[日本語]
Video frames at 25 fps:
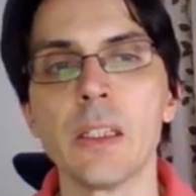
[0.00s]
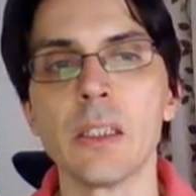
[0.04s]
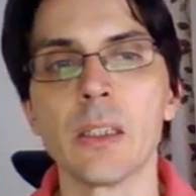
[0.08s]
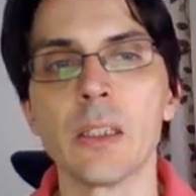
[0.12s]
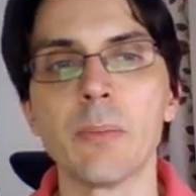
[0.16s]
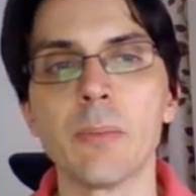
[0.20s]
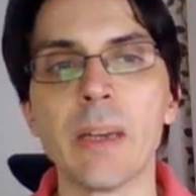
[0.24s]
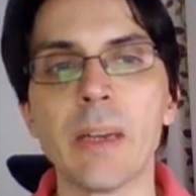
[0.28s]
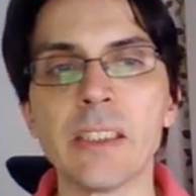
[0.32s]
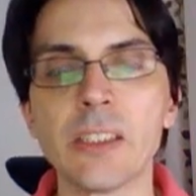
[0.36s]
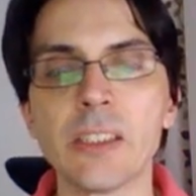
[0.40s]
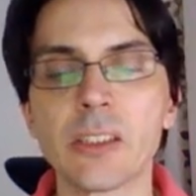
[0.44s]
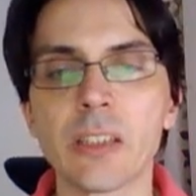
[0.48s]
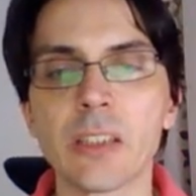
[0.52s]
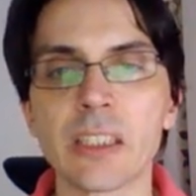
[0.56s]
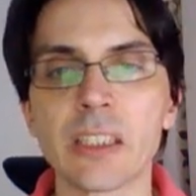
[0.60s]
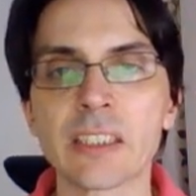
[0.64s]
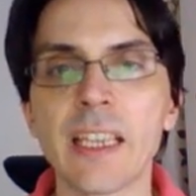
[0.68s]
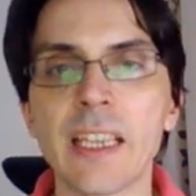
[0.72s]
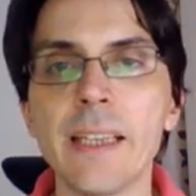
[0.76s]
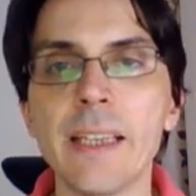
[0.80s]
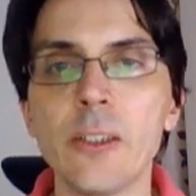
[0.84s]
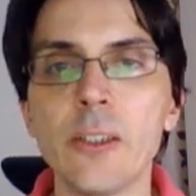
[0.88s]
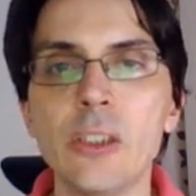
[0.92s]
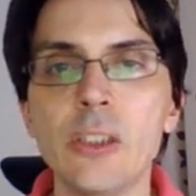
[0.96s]
まあ実は
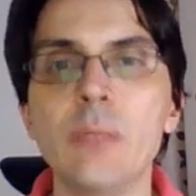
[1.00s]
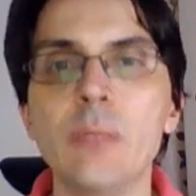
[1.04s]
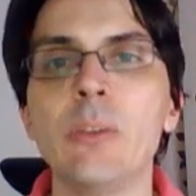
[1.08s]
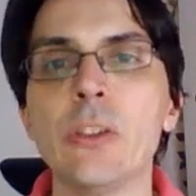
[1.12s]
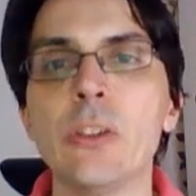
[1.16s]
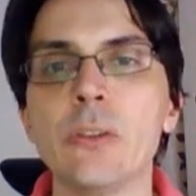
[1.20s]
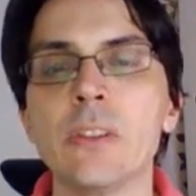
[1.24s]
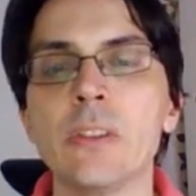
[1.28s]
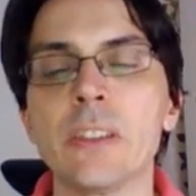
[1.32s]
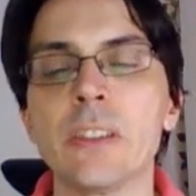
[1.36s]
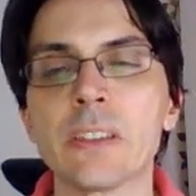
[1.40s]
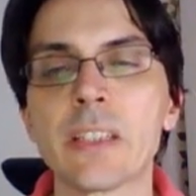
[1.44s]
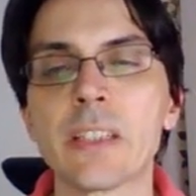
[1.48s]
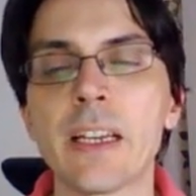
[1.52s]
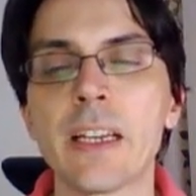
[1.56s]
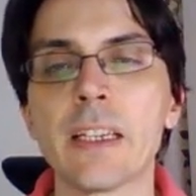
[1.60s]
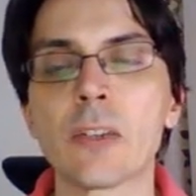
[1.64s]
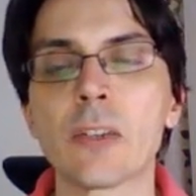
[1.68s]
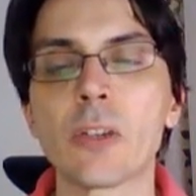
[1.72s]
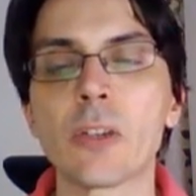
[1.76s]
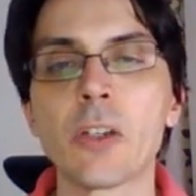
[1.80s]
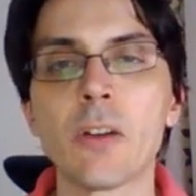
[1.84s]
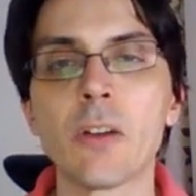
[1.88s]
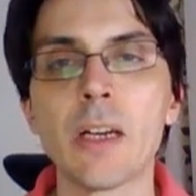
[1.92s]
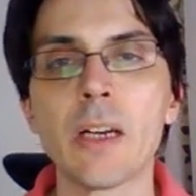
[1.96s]
最後に見るんですが、こ
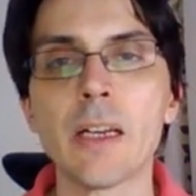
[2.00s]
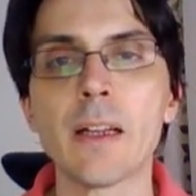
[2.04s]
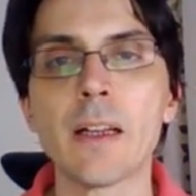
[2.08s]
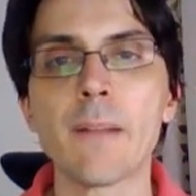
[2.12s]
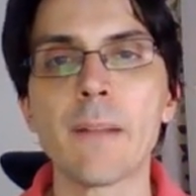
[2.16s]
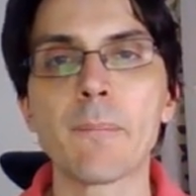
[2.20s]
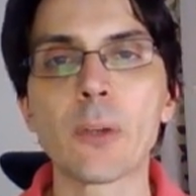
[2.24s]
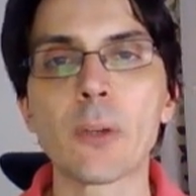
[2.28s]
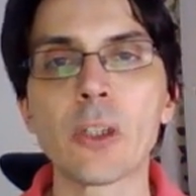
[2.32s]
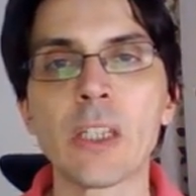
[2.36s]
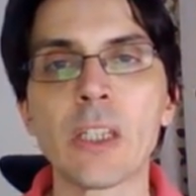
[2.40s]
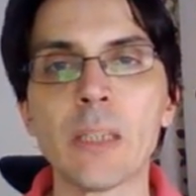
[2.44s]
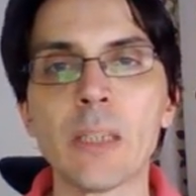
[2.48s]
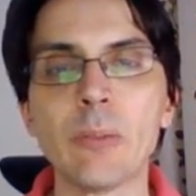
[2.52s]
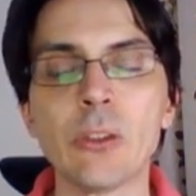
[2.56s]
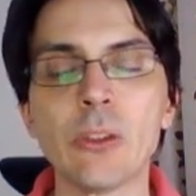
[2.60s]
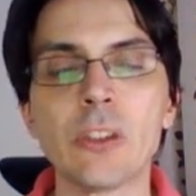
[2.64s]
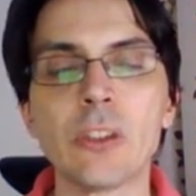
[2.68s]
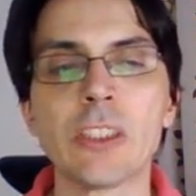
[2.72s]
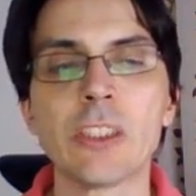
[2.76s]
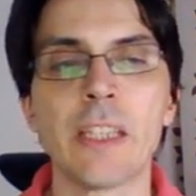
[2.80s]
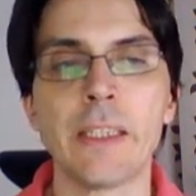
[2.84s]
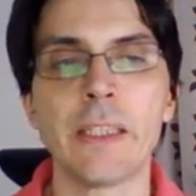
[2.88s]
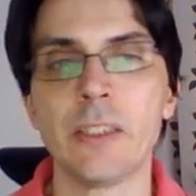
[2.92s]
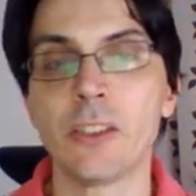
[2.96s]
れは
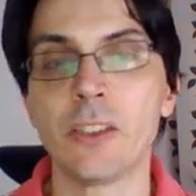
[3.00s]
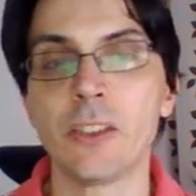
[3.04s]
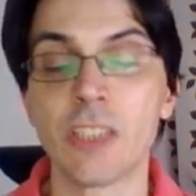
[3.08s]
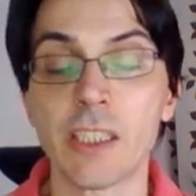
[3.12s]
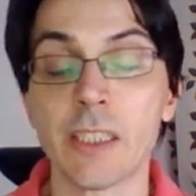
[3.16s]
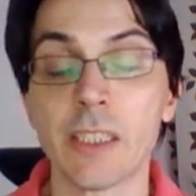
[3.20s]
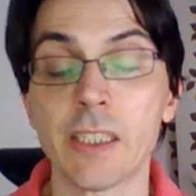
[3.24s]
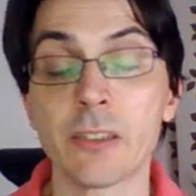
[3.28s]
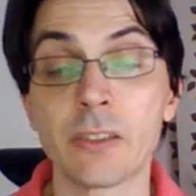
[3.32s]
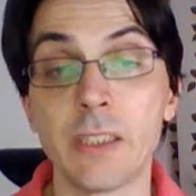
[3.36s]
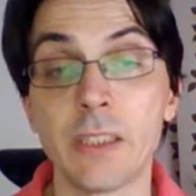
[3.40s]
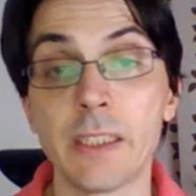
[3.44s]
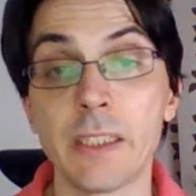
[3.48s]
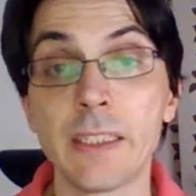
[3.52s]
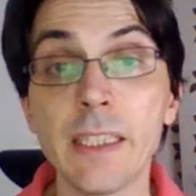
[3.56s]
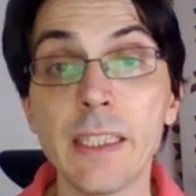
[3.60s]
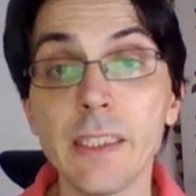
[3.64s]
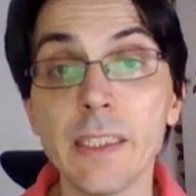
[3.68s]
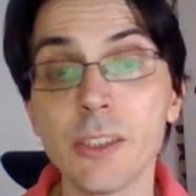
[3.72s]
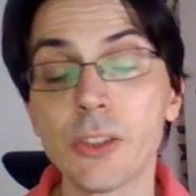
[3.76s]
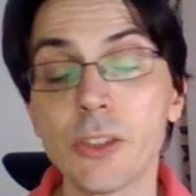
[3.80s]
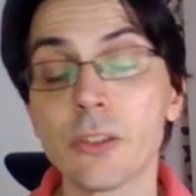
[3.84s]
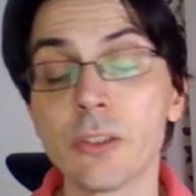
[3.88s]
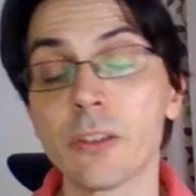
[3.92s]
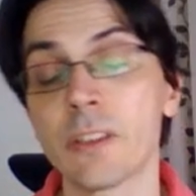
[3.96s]
プログラミングチャレンジじゃなくて、研
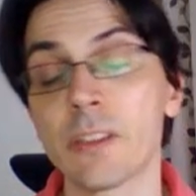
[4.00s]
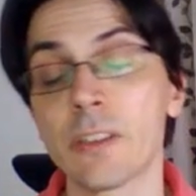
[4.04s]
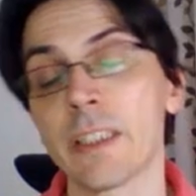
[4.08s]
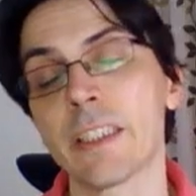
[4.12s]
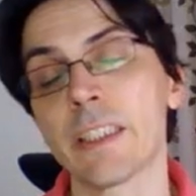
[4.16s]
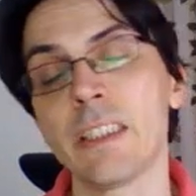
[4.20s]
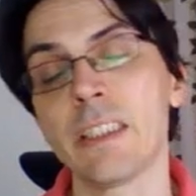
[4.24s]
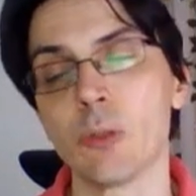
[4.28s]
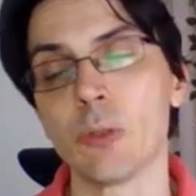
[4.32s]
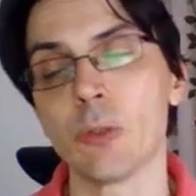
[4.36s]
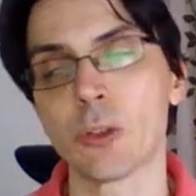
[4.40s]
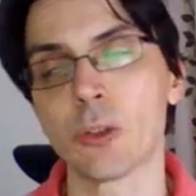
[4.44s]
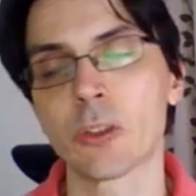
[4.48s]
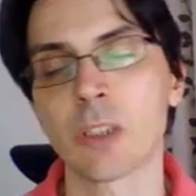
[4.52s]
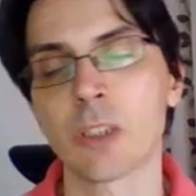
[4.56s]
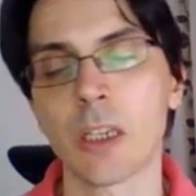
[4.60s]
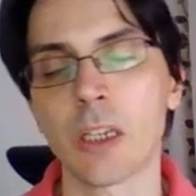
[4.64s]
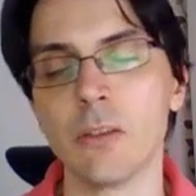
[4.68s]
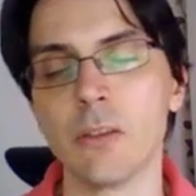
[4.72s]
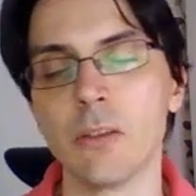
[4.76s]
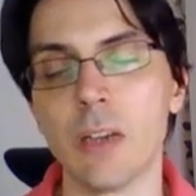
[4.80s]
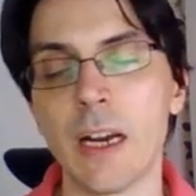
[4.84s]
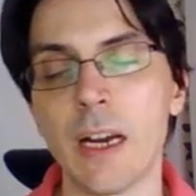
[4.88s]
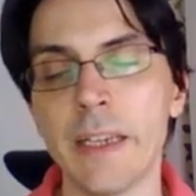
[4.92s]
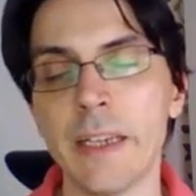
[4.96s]
究の中でも使
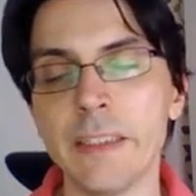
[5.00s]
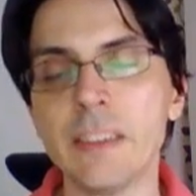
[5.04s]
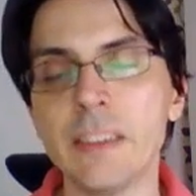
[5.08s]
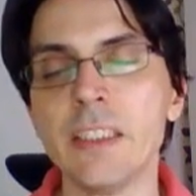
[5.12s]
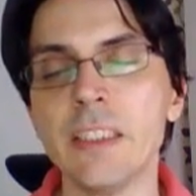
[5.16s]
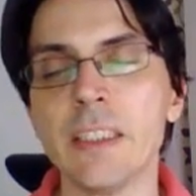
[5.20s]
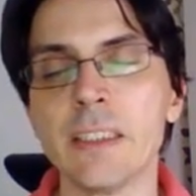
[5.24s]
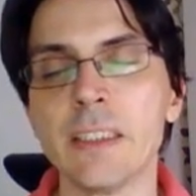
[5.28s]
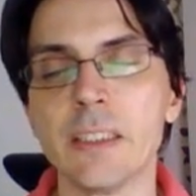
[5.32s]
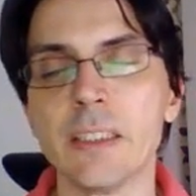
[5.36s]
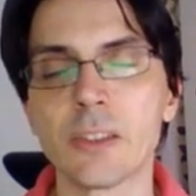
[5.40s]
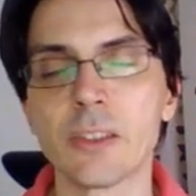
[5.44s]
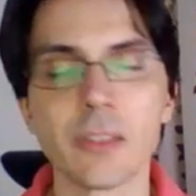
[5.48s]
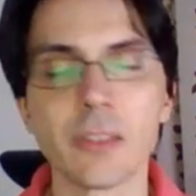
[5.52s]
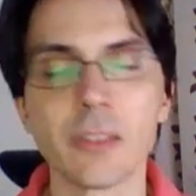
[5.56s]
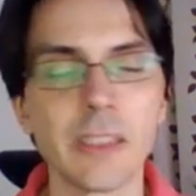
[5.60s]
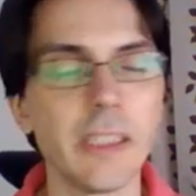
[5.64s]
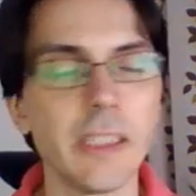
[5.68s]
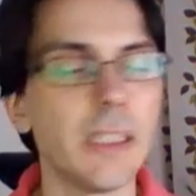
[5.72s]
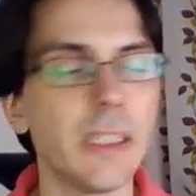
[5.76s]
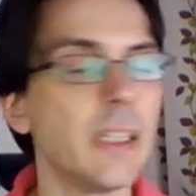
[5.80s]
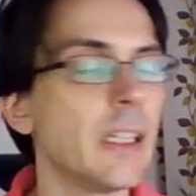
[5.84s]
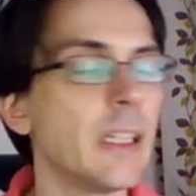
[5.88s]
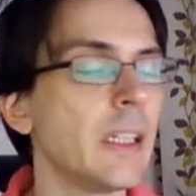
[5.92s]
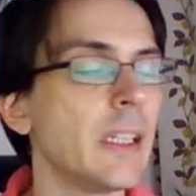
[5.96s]
うアイディアですの
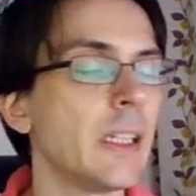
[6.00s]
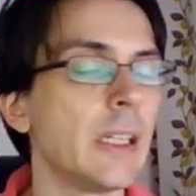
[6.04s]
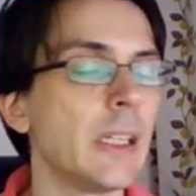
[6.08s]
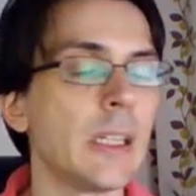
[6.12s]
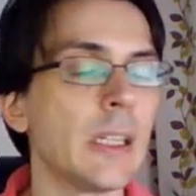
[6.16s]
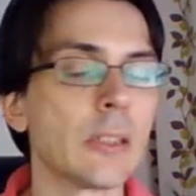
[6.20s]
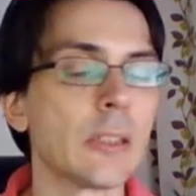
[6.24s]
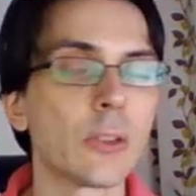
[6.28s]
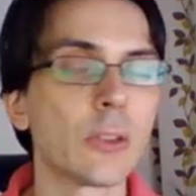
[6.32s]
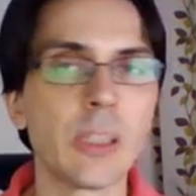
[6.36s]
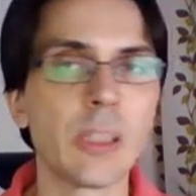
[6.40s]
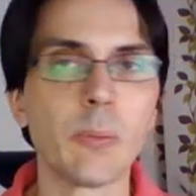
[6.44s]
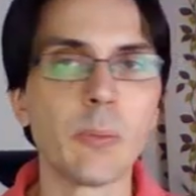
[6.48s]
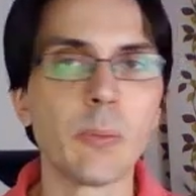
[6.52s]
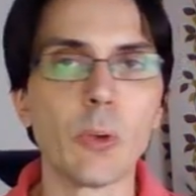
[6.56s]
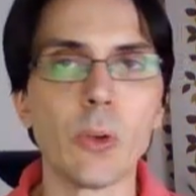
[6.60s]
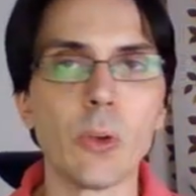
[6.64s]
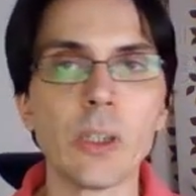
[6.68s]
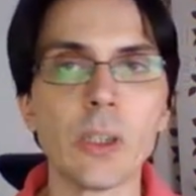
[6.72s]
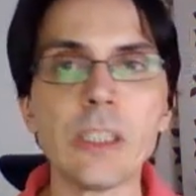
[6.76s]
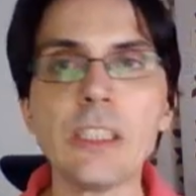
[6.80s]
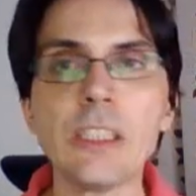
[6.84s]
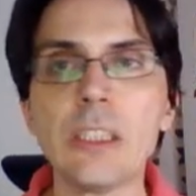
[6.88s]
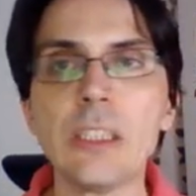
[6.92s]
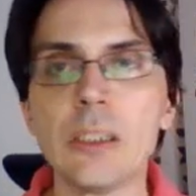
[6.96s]
で、とても
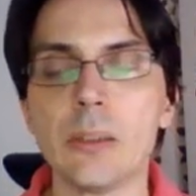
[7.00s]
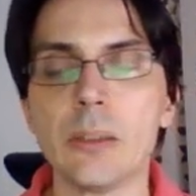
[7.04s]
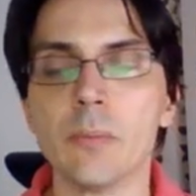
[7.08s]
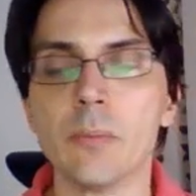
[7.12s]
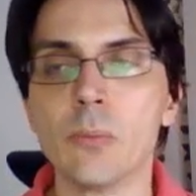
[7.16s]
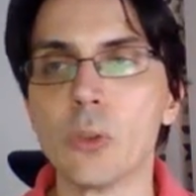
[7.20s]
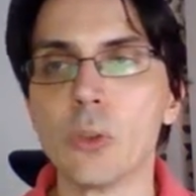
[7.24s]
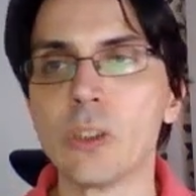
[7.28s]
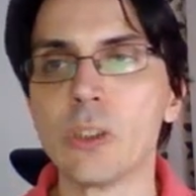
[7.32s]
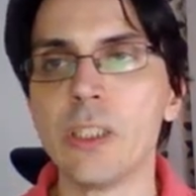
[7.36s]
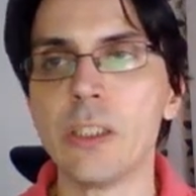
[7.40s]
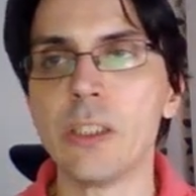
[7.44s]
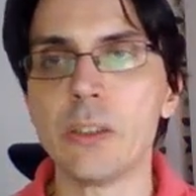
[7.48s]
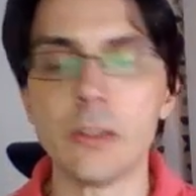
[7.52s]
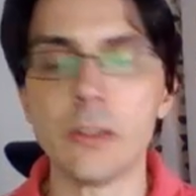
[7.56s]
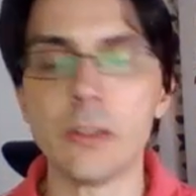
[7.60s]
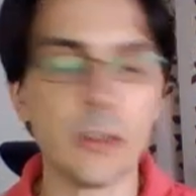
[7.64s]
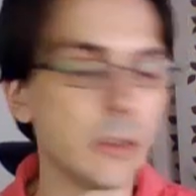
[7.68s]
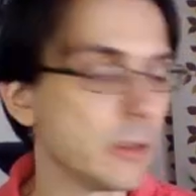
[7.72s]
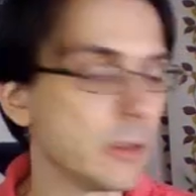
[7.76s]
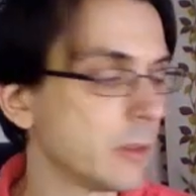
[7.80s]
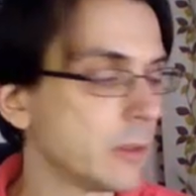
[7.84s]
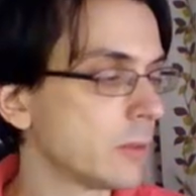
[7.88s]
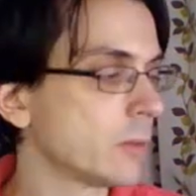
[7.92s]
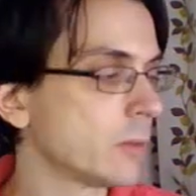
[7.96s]
いいモデル
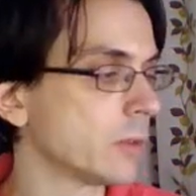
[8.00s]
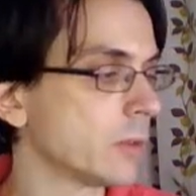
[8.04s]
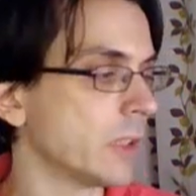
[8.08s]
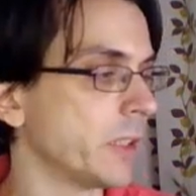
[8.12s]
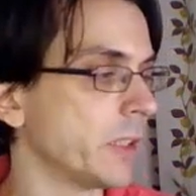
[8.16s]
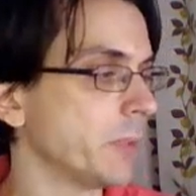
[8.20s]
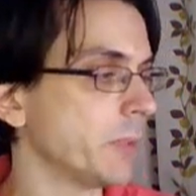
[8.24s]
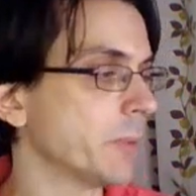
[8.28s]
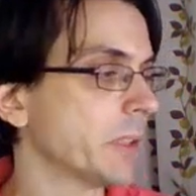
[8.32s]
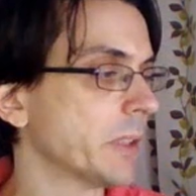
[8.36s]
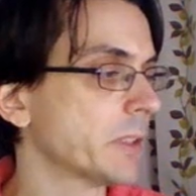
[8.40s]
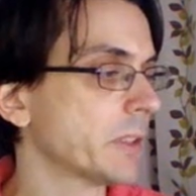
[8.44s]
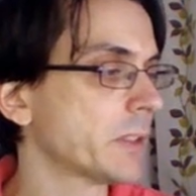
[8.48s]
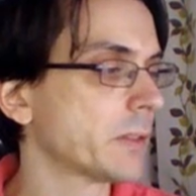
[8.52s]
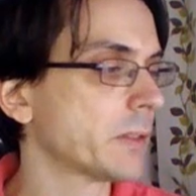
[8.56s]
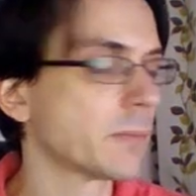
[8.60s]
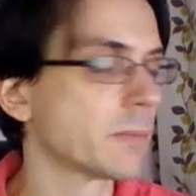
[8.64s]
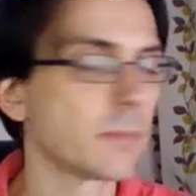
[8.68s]
となります。